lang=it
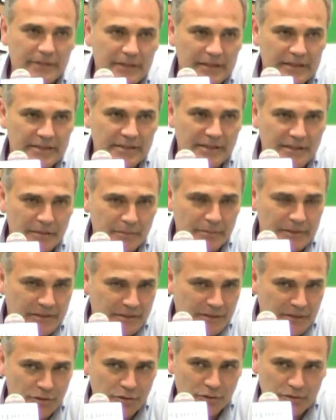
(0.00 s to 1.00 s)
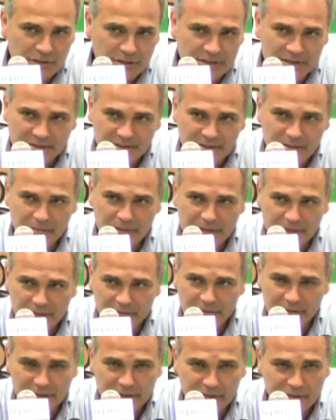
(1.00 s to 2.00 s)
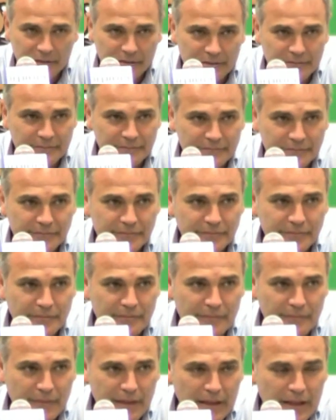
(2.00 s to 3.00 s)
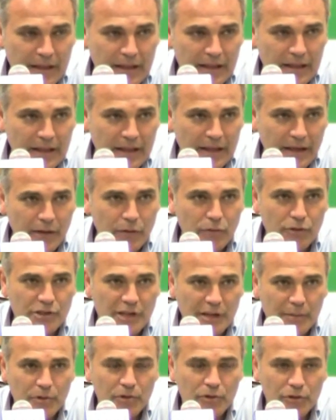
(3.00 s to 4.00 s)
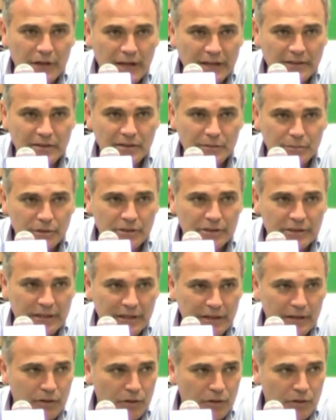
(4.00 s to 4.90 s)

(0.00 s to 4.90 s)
azienda prestigiosissima di Avellino e noi siamo onorati di portare il